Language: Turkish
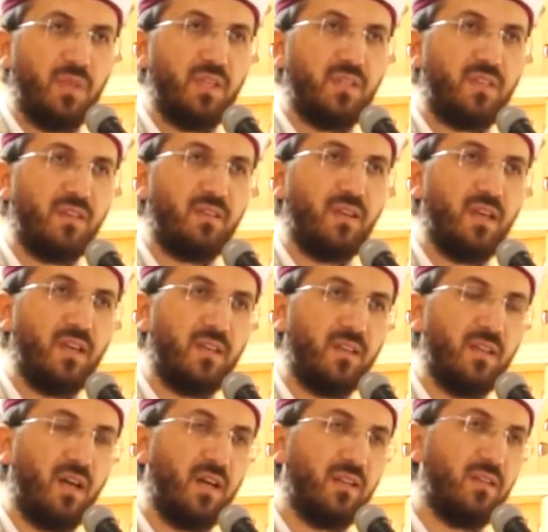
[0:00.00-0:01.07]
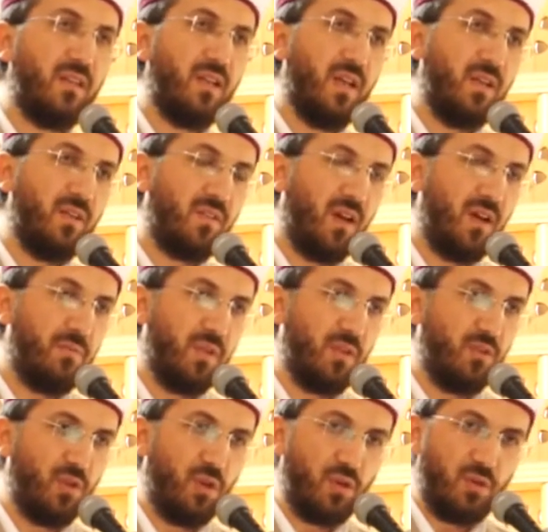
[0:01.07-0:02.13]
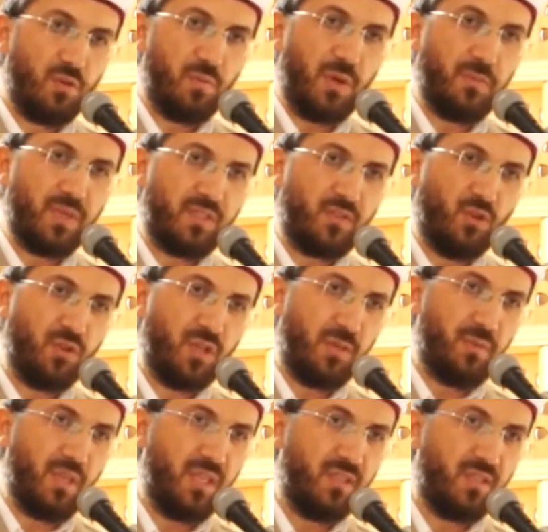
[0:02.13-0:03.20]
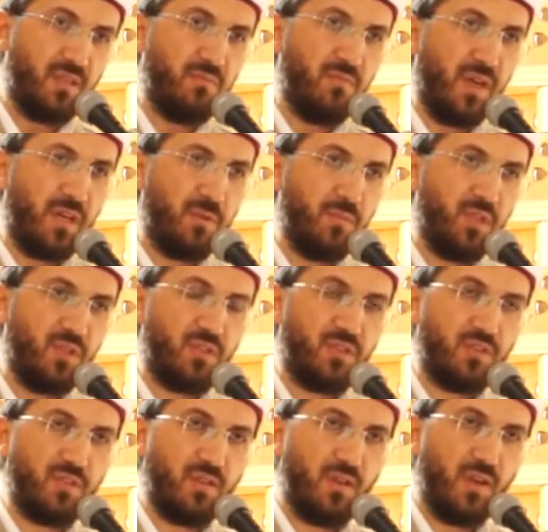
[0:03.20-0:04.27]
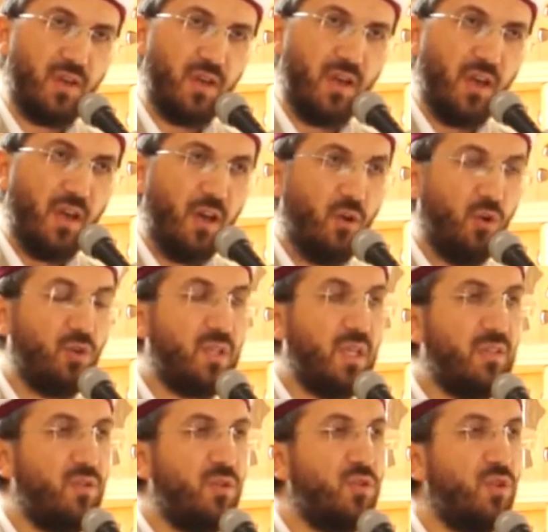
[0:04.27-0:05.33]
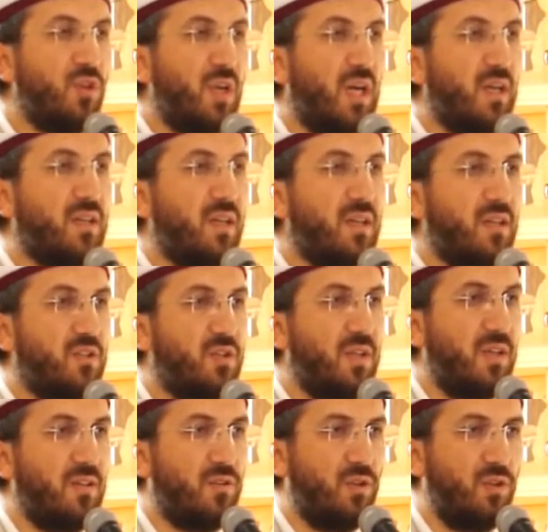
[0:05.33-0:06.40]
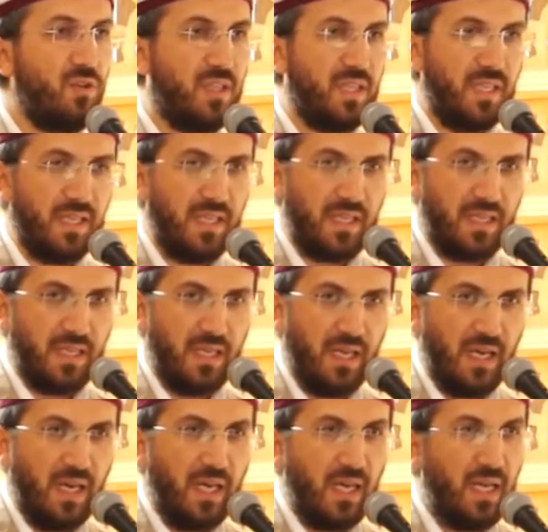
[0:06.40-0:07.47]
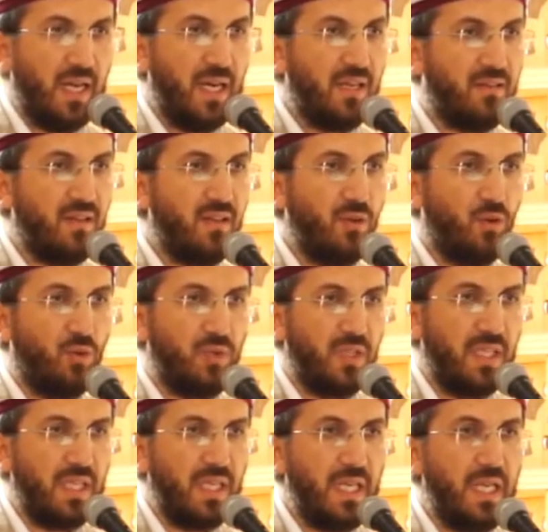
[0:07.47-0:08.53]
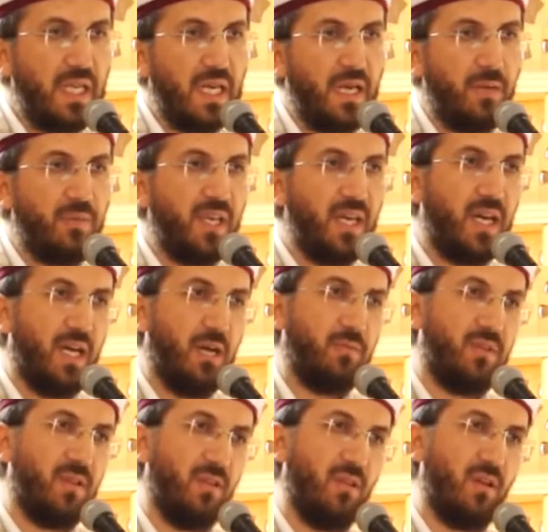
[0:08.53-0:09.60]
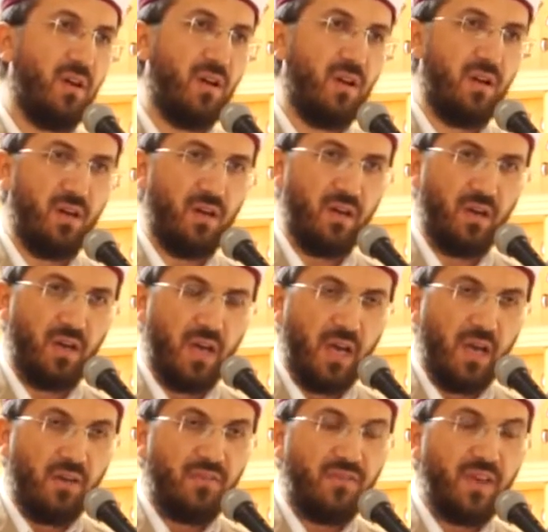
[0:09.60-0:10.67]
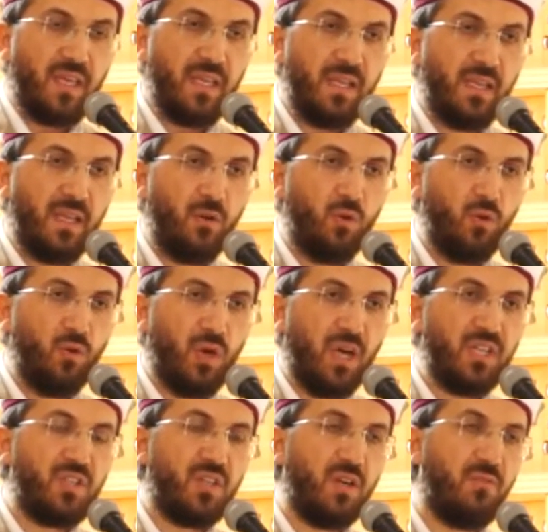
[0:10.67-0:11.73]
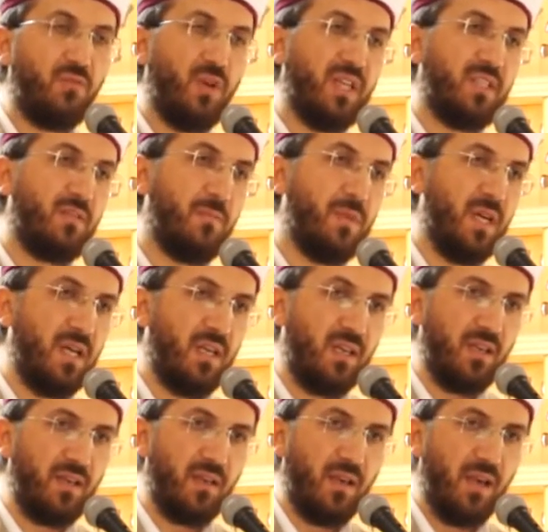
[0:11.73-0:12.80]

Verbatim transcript: Birisi diğerine adıyla hitap ediyor, babası ona bir isim vermiş. O da dönüyor arkadaşına diyor ki La ted'uni illa biya abdallah fe innehu eşrafu esmai